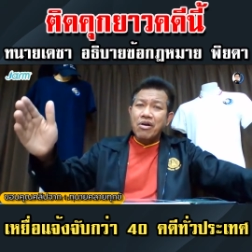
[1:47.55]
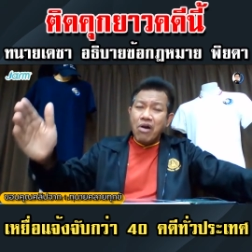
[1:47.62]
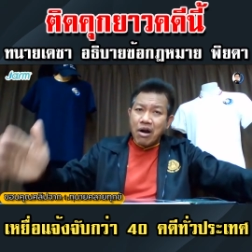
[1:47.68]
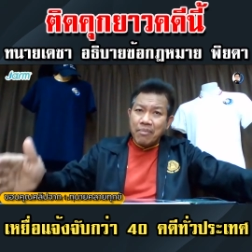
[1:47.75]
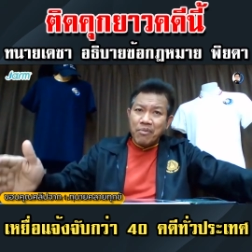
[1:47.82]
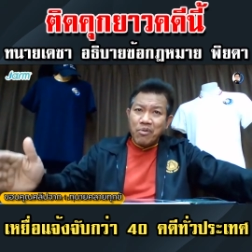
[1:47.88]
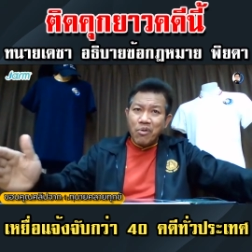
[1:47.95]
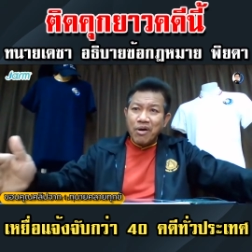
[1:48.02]
คร
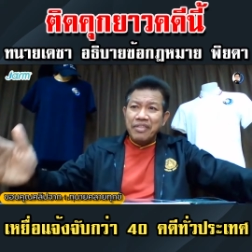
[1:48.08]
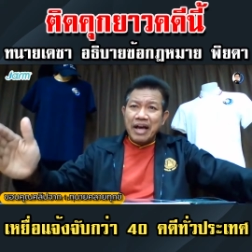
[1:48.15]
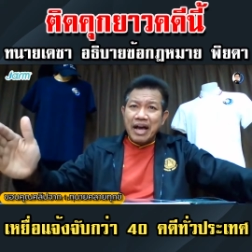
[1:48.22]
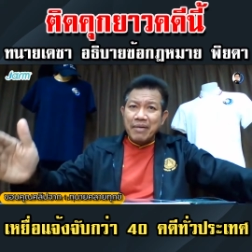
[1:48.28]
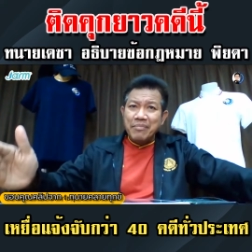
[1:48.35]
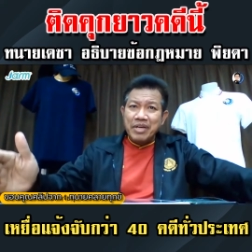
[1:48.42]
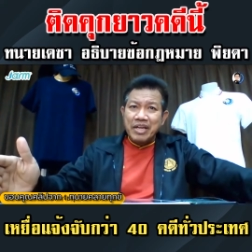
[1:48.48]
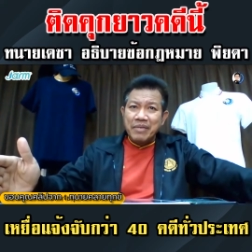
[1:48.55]
อบครัวสา
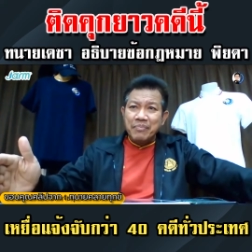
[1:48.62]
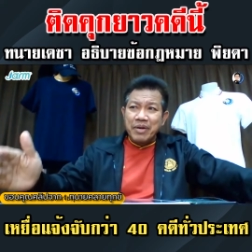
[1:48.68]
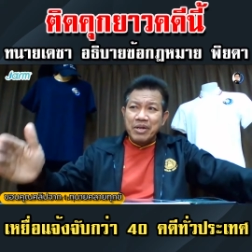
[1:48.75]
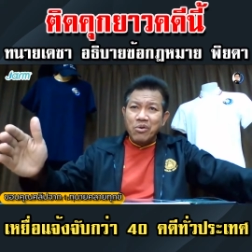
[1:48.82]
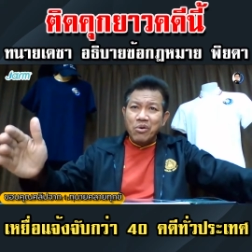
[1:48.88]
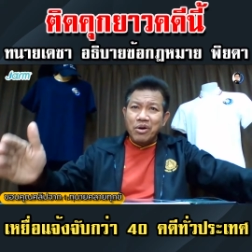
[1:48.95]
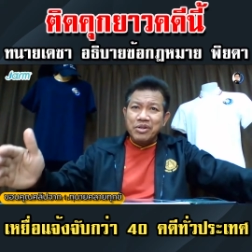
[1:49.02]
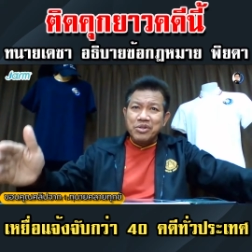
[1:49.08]
มีเป็
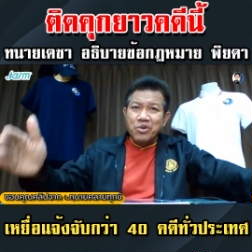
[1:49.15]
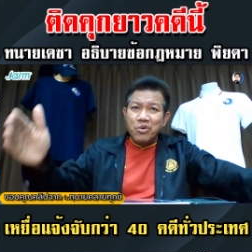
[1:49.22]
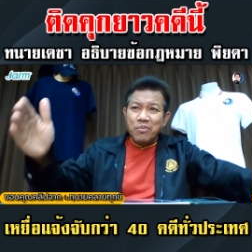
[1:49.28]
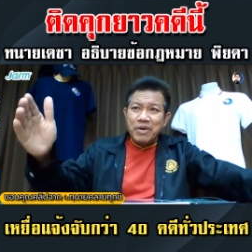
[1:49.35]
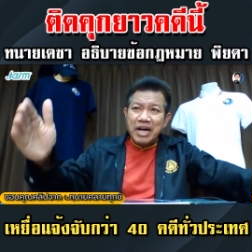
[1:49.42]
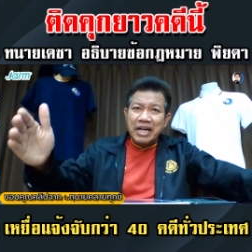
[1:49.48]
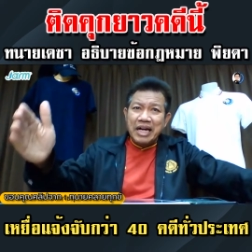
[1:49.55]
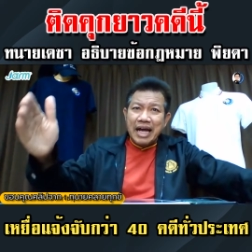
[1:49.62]
นคนอยู่
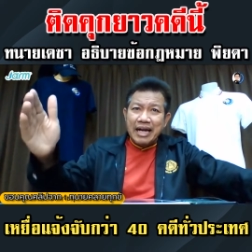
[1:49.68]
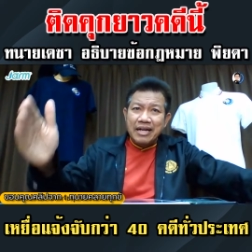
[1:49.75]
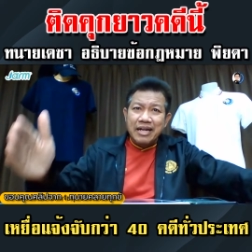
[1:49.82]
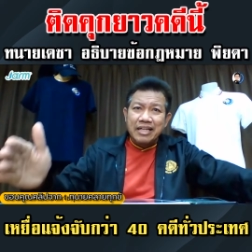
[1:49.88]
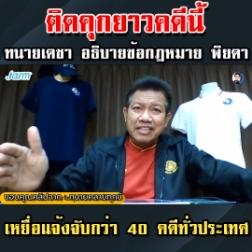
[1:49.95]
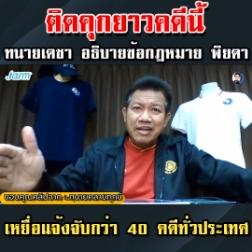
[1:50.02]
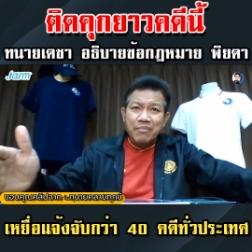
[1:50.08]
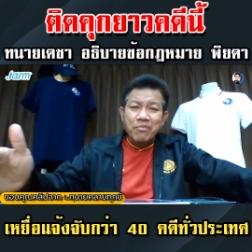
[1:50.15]
เบื้องหลัง
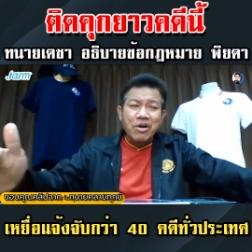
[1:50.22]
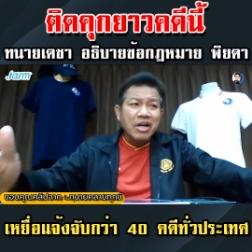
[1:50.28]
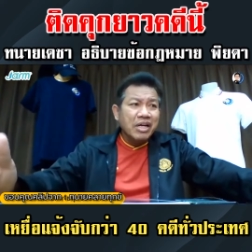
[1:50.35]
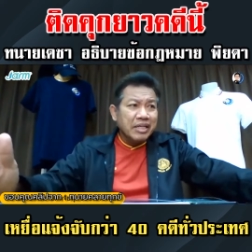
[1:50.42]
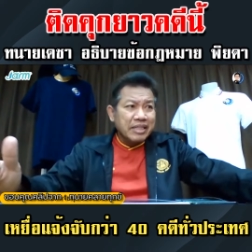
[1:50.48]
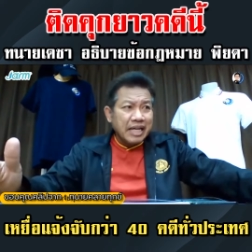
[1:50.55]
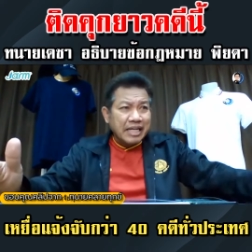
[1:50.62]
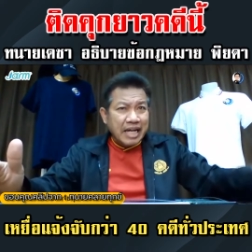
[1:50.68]
กระ
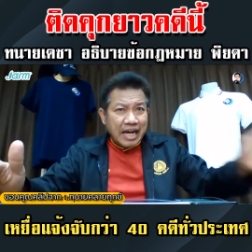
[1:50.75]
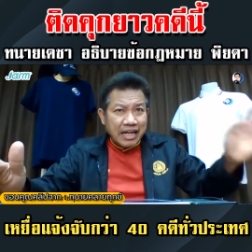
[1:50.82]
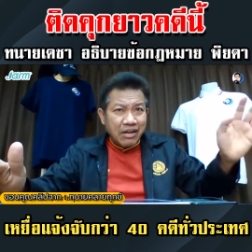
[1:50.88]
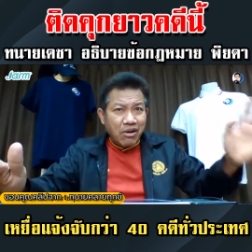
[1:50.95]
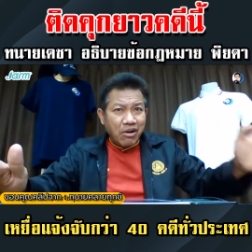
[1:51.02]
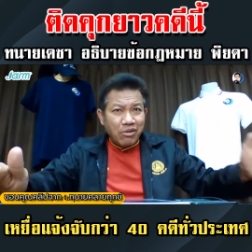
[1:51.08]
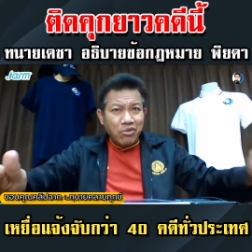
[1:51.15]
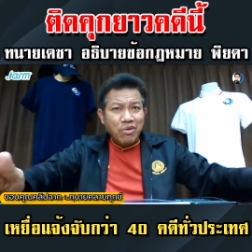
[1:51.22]
ทำในการ
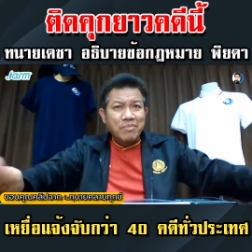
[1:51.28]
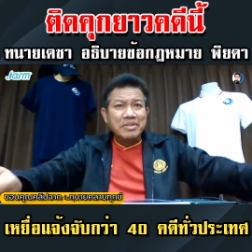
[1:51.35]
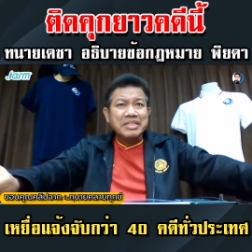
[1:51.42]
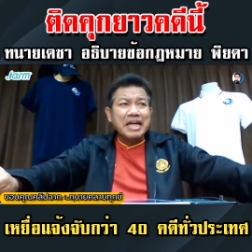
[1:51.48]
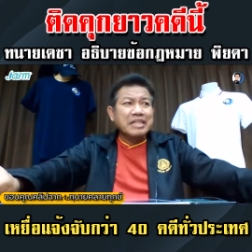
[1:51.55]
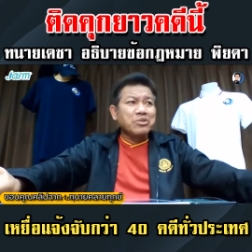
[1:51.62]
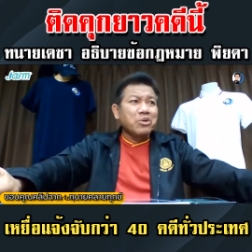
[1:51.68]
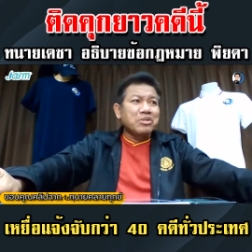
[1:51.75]
หลอกลวงป
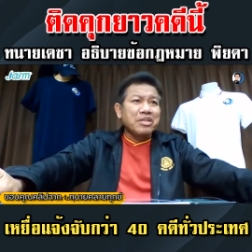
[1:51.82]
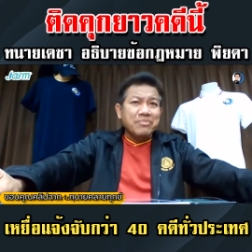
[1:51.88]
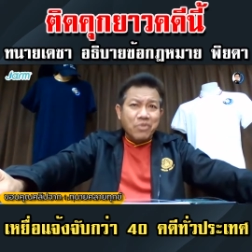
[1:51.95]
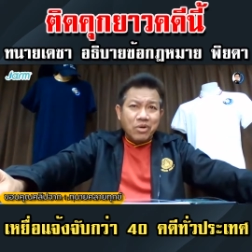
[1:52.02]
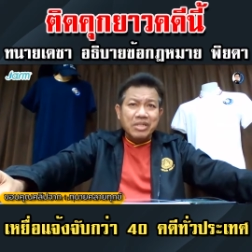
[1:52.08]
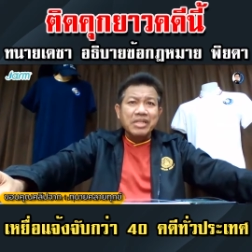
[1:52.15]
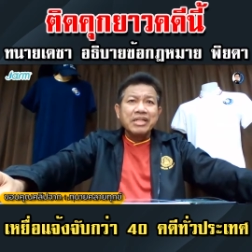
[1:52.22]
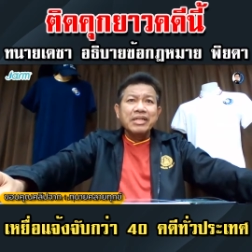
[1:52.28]
ระชาชนทั้ง
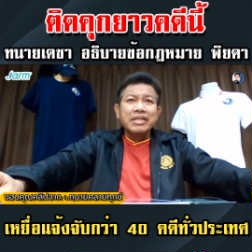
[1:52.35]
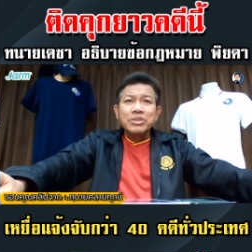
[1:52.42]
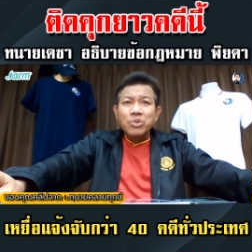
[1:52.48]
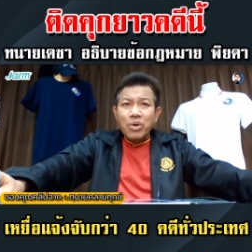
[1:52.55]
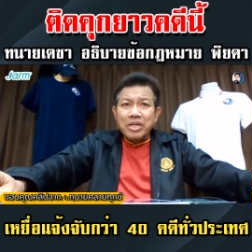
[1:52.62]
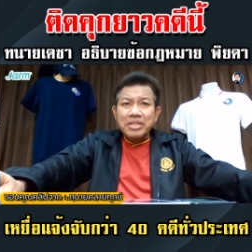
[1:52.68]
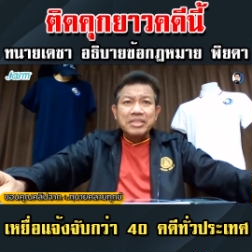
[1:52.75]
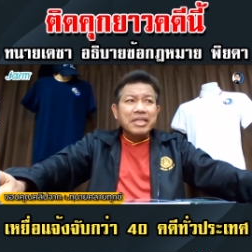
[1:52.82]
หมด
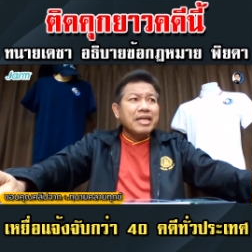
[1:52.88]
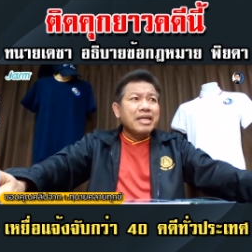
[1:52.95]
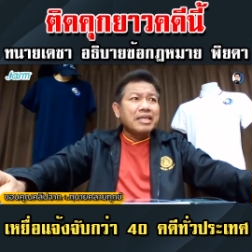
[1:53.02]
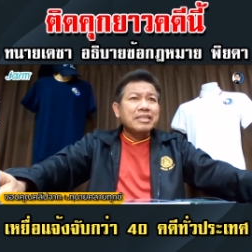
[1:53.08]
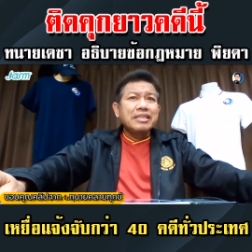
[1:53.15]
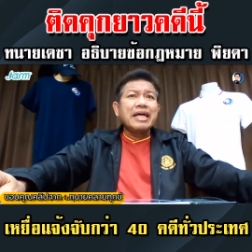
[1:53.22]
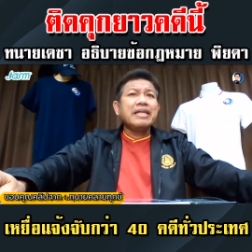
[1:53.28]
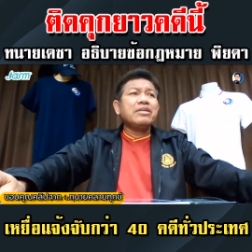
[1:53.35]
ส่วนเธอ
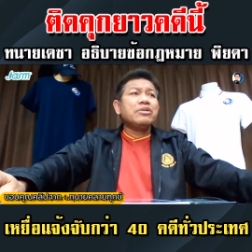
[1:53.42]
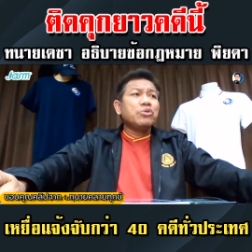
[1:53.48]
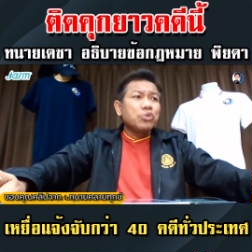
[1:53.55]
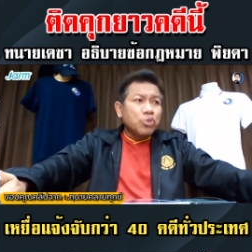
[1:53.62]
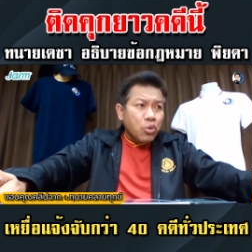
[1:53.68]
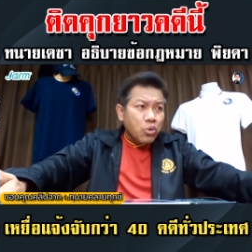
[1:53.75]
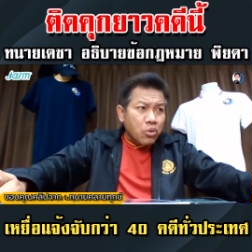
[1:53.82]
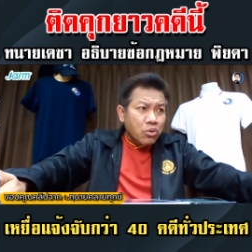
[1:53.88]
นั้น
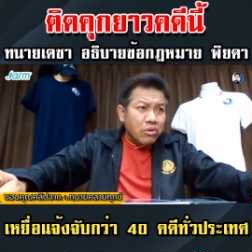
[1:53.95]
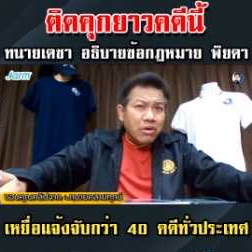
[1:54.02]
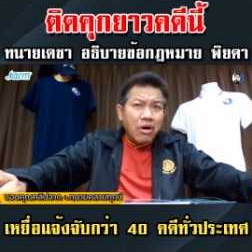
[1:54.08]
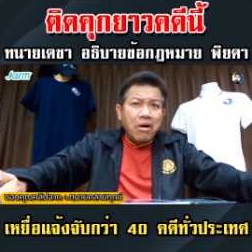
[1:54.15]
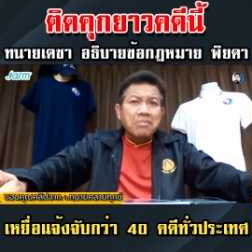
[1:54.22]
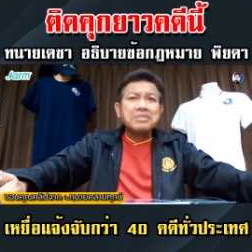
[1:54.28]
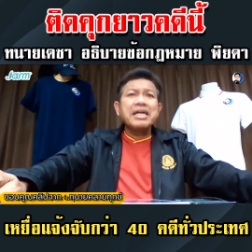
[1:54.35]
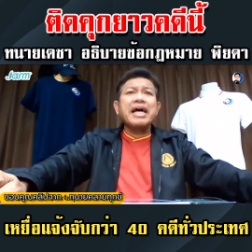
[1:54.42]
ถูกหล
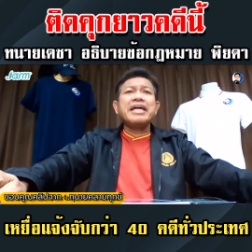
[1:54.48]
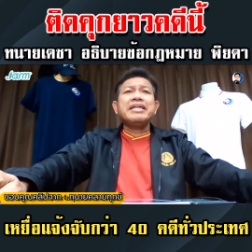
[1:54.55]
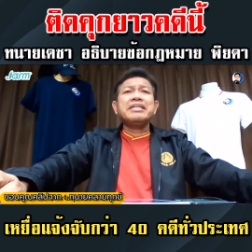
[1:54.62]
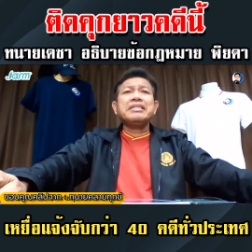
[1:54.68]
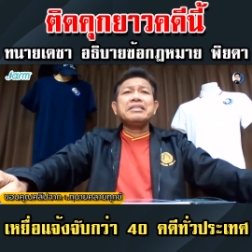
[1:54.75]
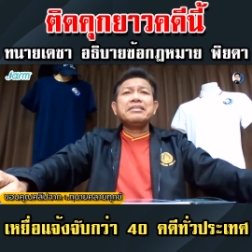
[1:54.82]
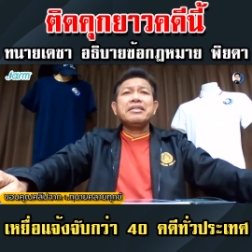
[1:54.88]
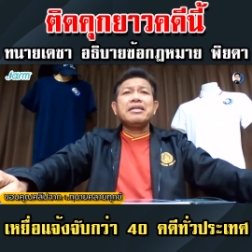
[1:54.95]
อกใช้
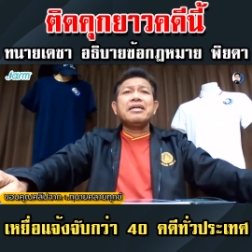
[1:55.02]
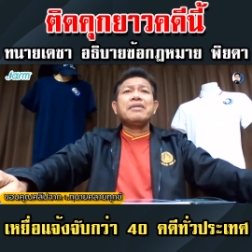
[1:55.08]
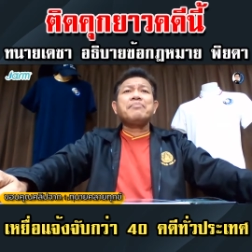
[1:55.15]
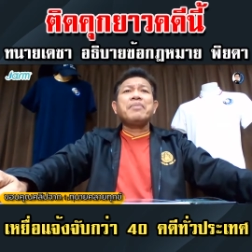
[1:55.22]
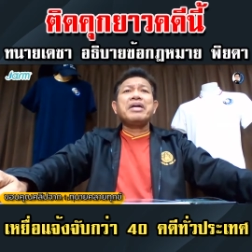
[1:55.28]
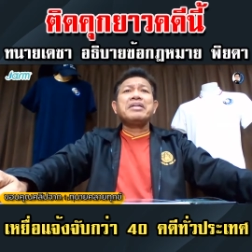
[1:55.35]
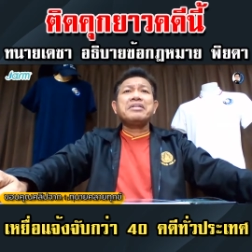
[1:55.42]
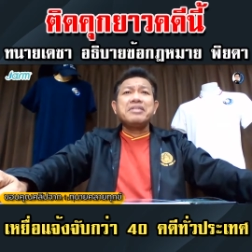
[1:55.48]
เธอ
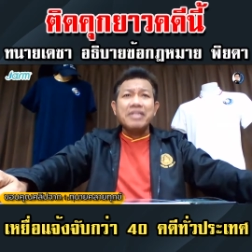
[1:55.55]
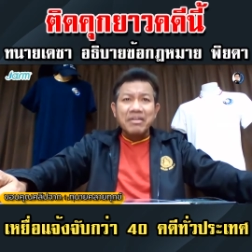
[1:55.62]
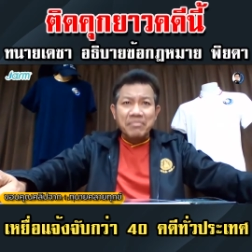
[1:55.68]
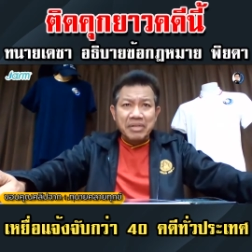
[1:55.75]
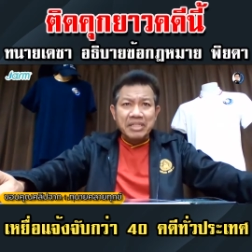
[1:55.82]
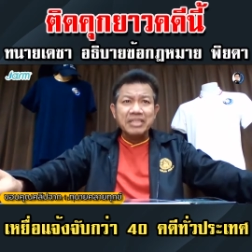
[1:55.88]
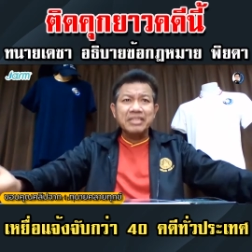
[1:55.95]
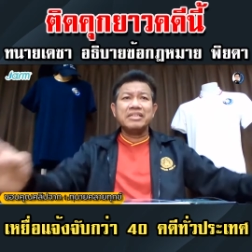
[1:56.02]
เป็นเครื่อง
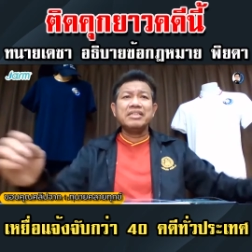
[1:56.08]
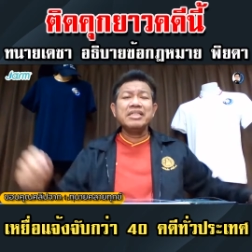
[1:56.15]
มือ